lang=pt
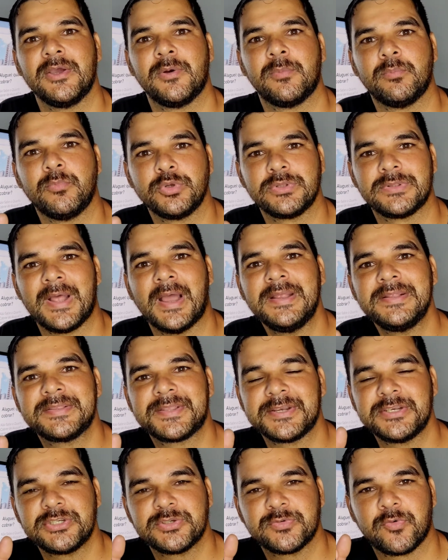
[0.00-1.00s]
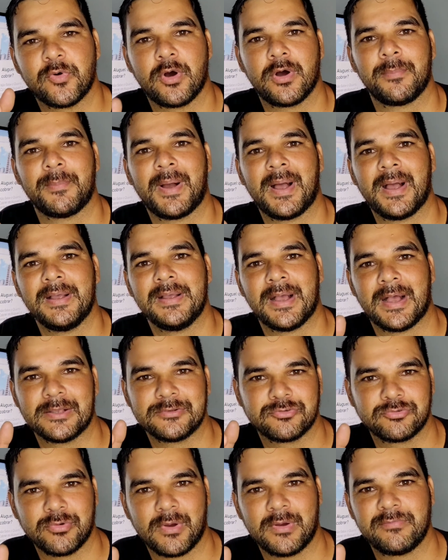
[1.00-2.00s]
mudar e transformar
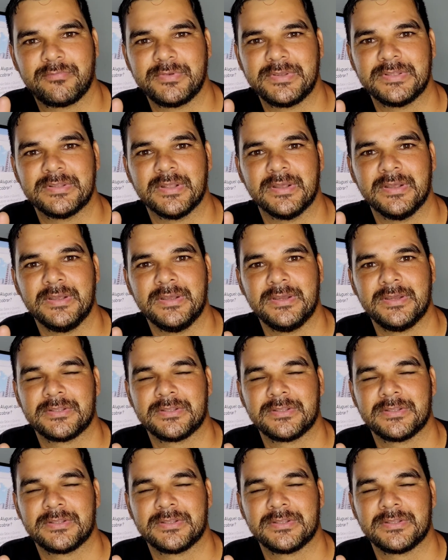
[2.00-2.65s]
a sua vida.